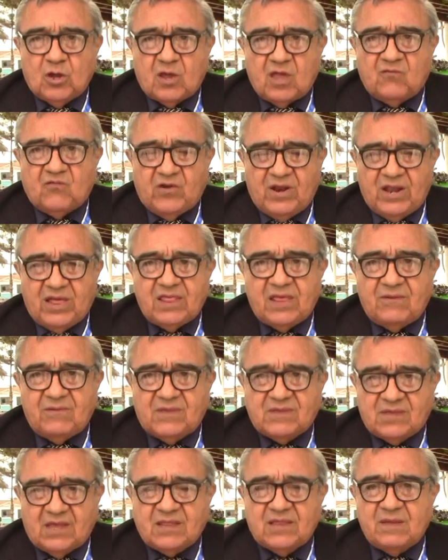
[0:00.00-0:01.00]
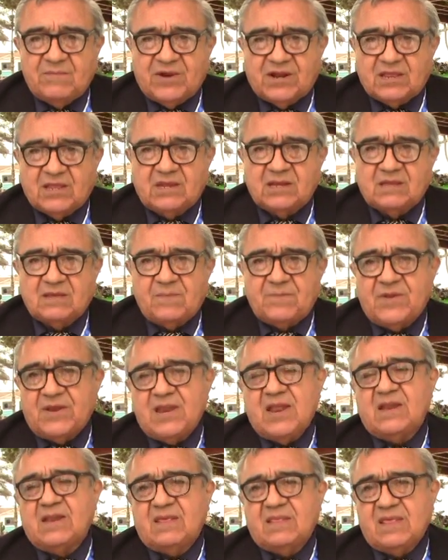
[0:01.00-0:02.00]
que fue la de Vicente Martínez
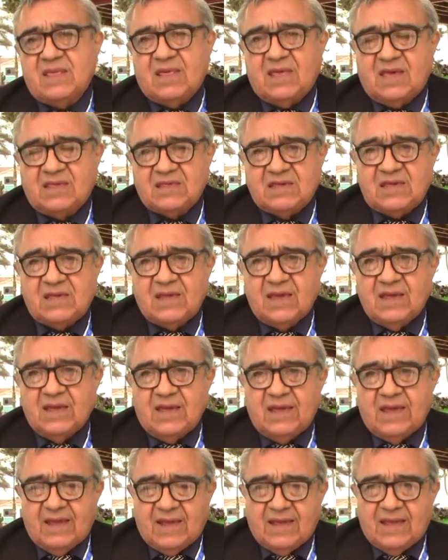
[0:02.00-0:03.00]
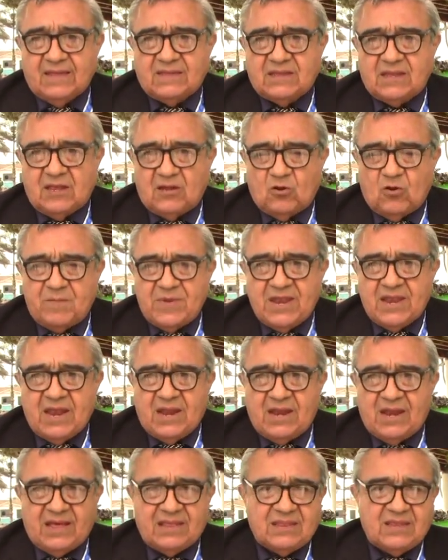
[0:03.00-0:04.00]
Espinel, y de allí es que se
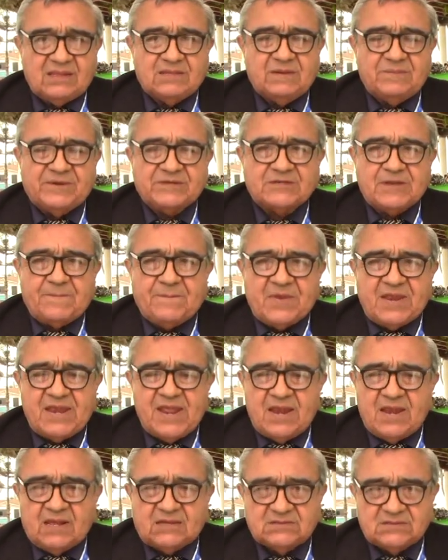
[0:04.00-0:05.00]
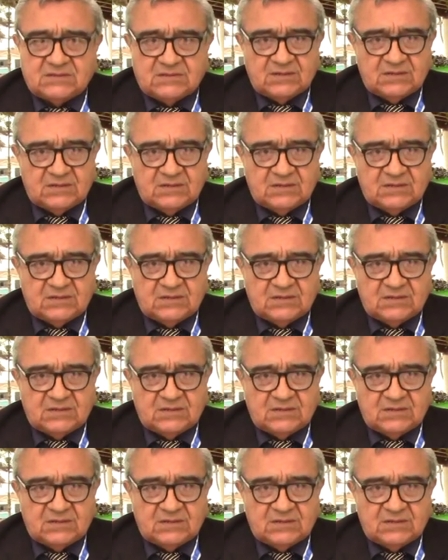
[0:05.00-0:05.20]
denominan las décimas espinelas.